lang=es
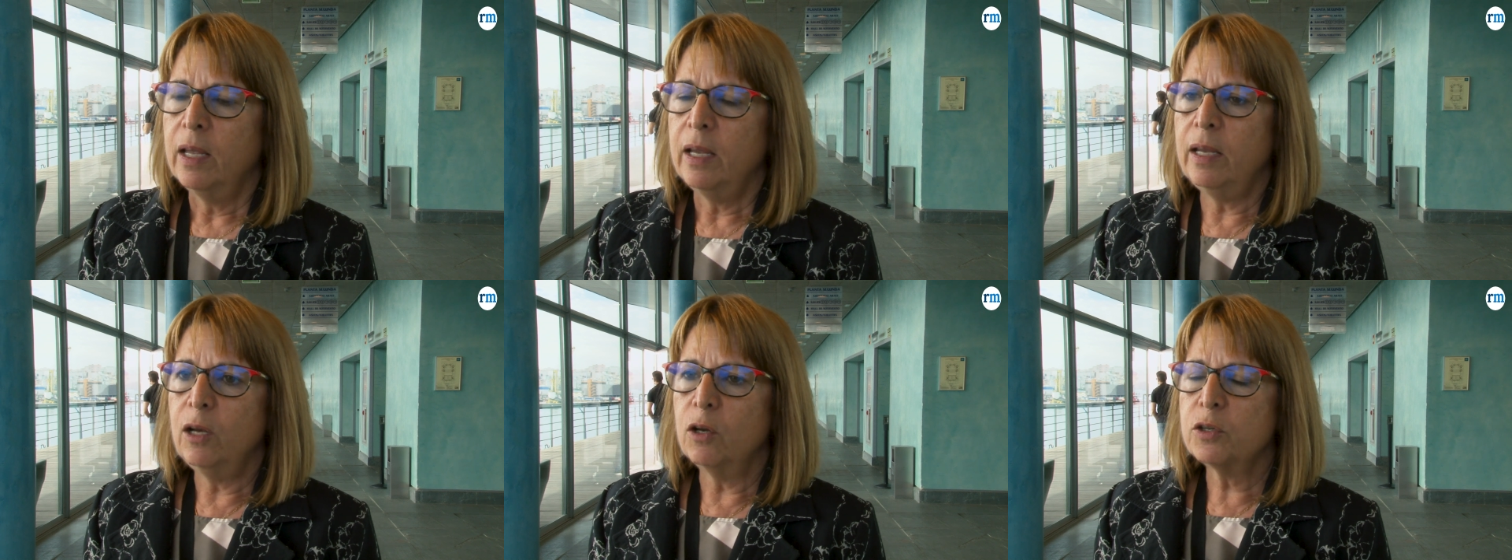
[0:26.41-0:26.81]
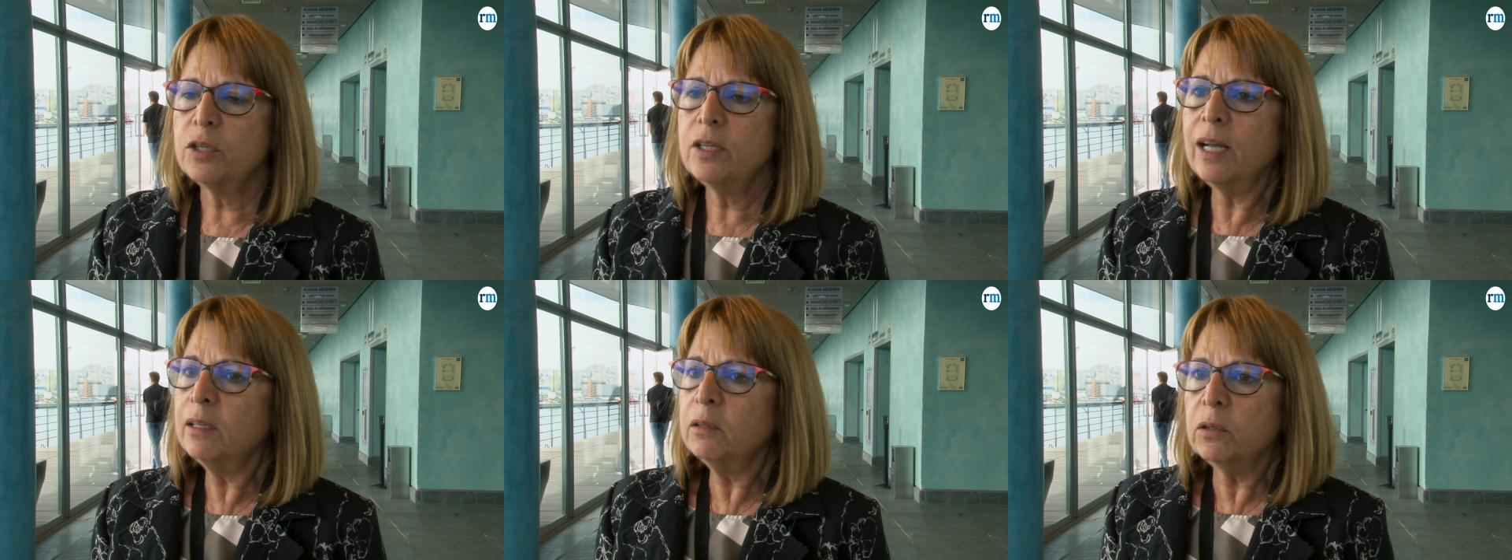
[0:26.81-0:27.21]
Y los
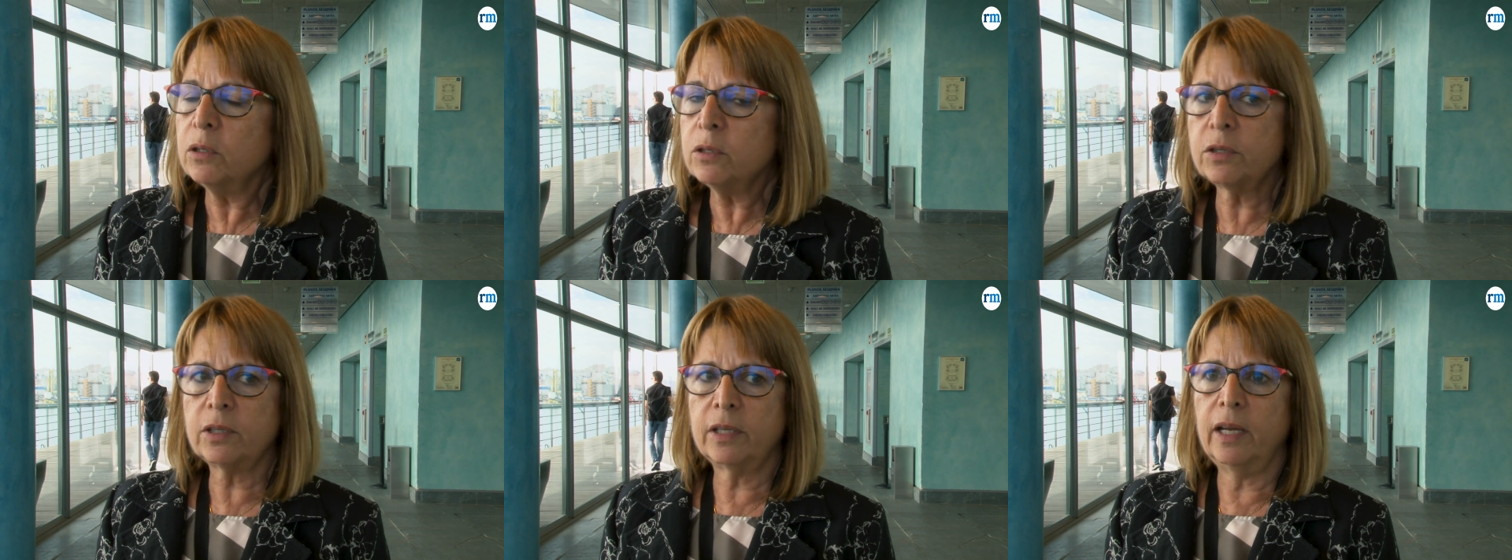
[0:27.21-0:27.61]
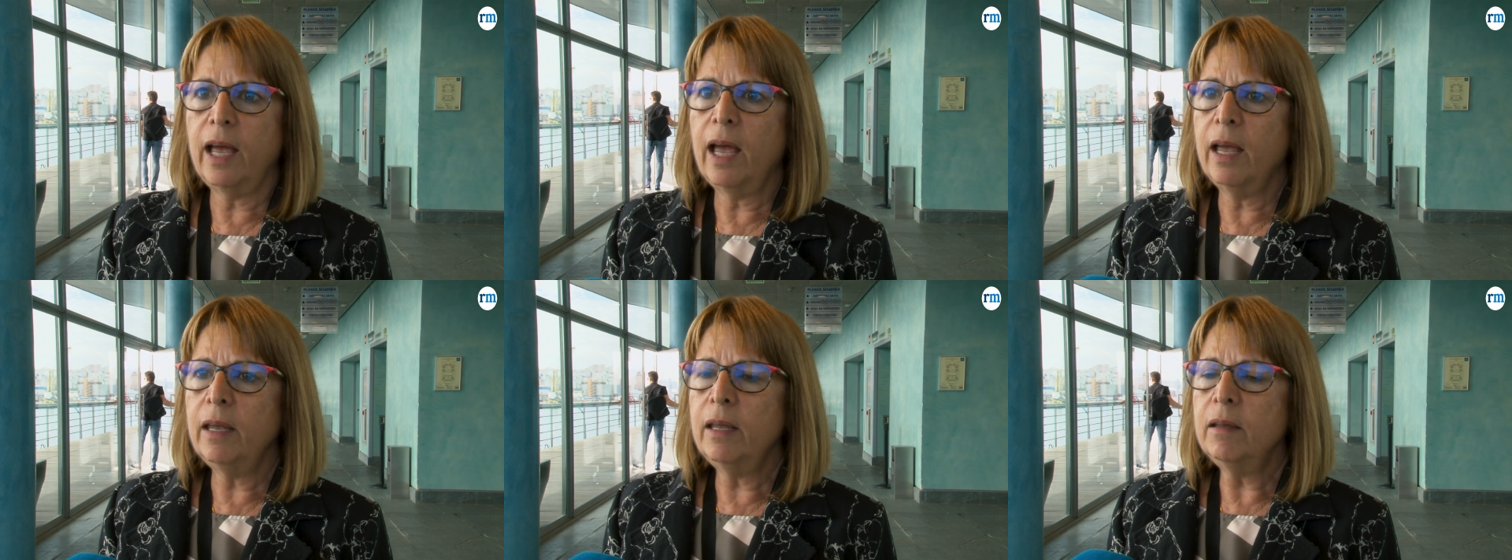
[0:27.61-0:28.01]
datos que
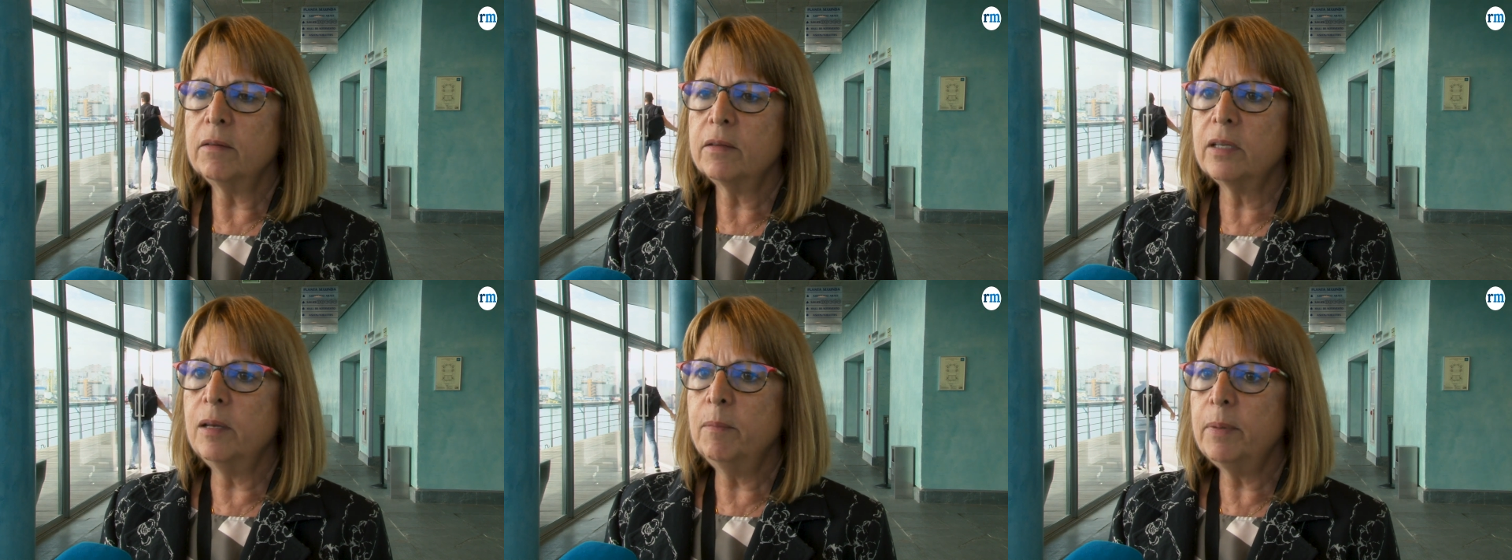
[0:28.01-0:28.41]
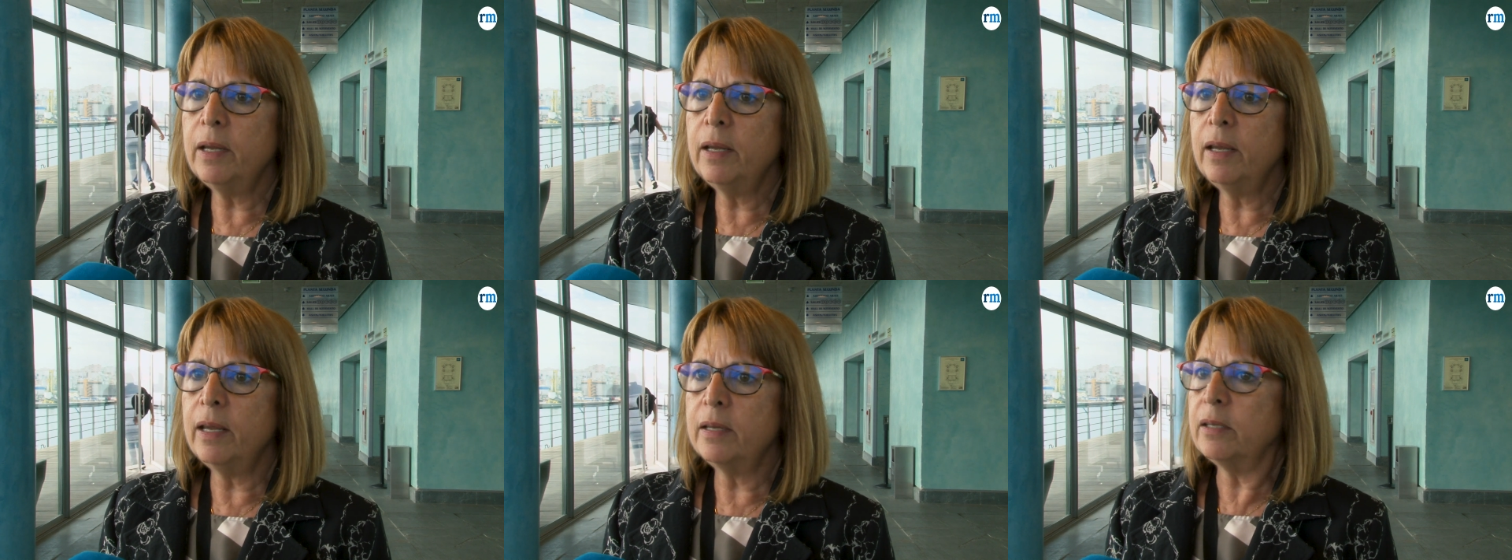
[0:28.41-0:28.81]
hay
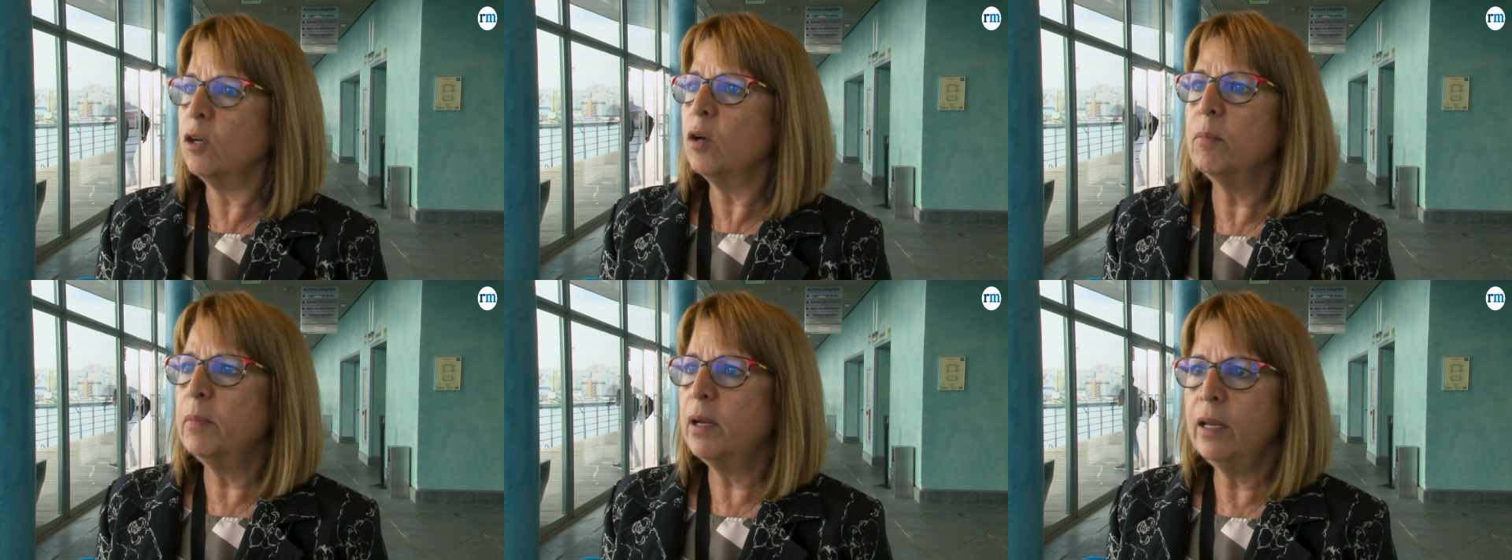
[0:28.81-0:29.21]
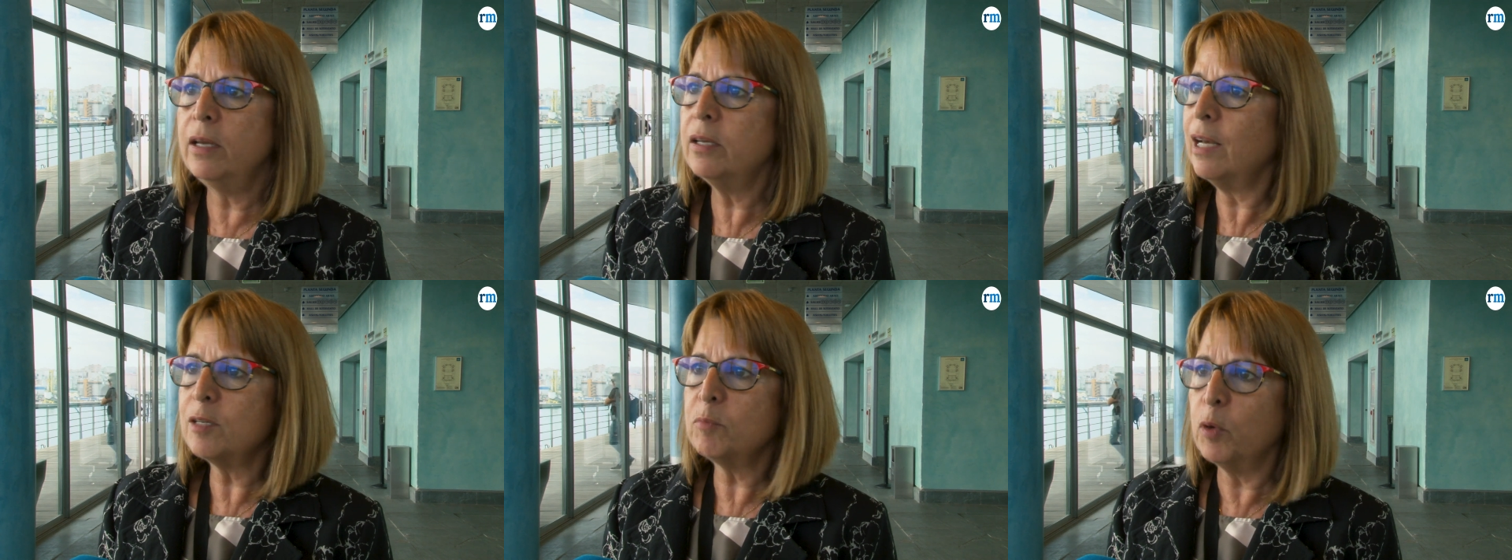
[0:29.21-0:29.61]
siempre es en hombre.
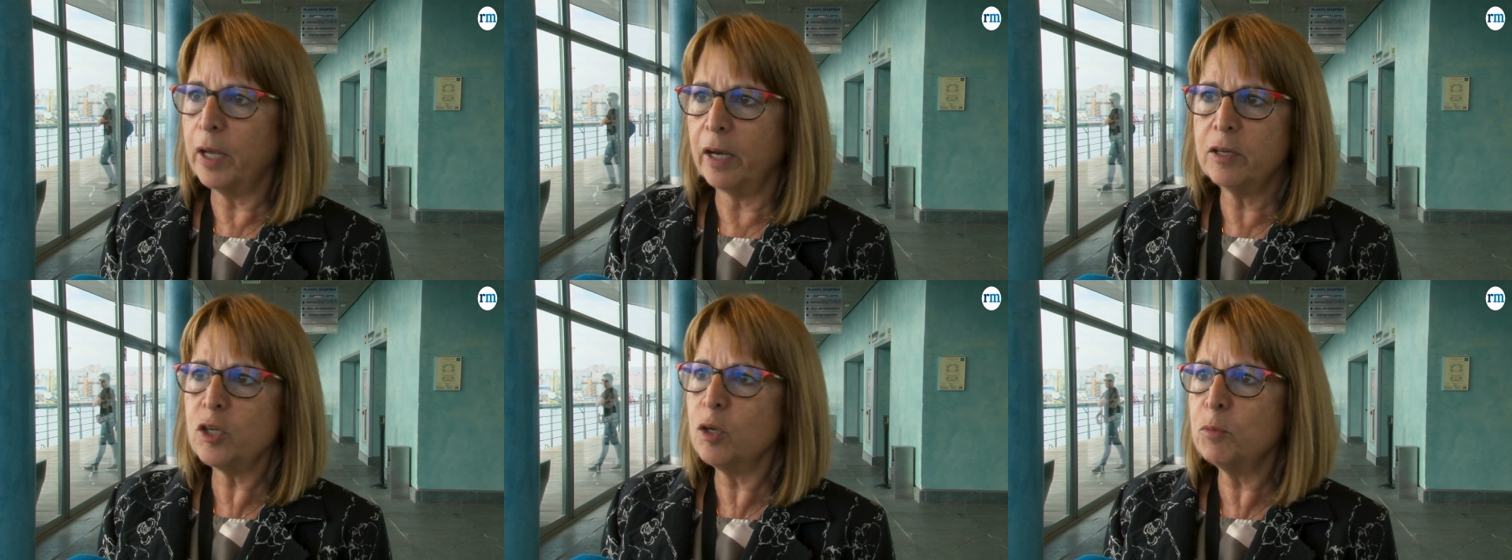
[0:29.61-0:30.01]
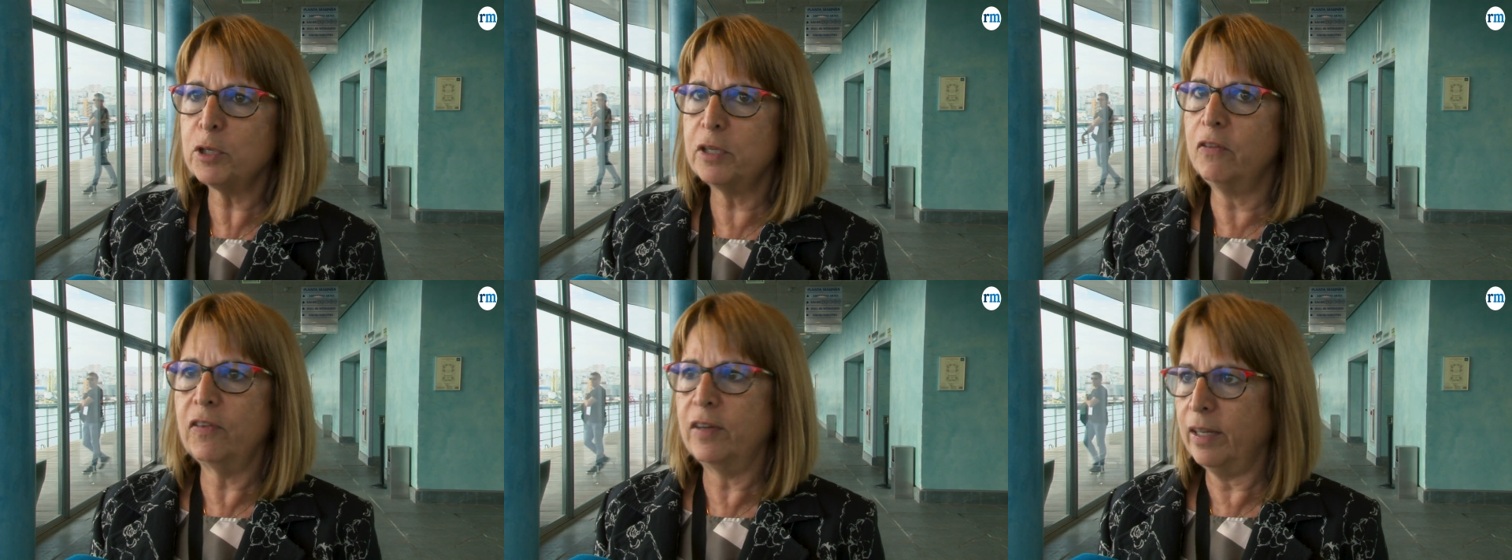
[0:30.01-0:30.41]
Y las mujeres
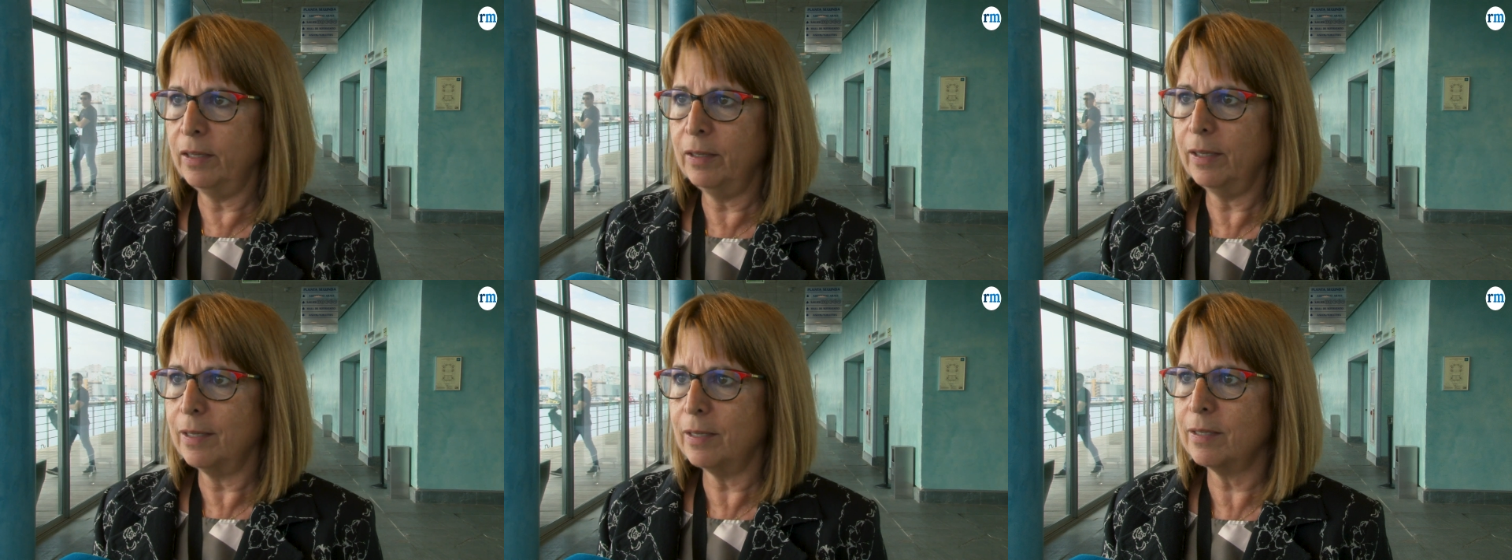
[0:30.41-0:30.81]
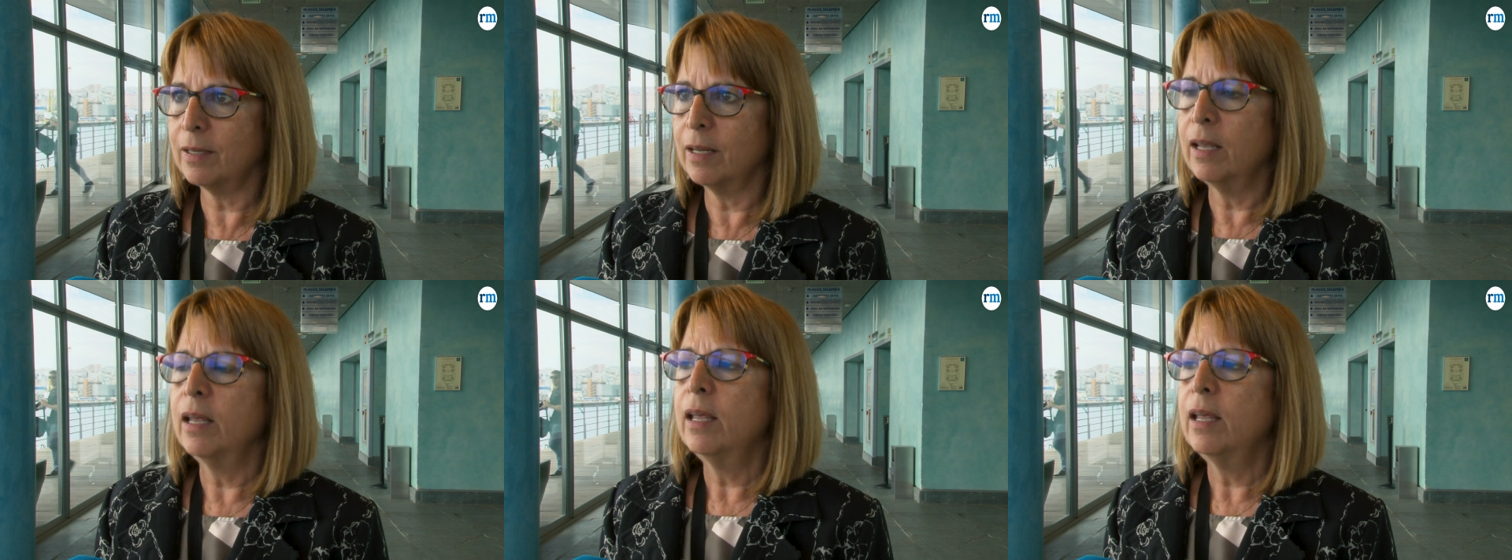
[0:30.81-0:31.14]
somos diferentes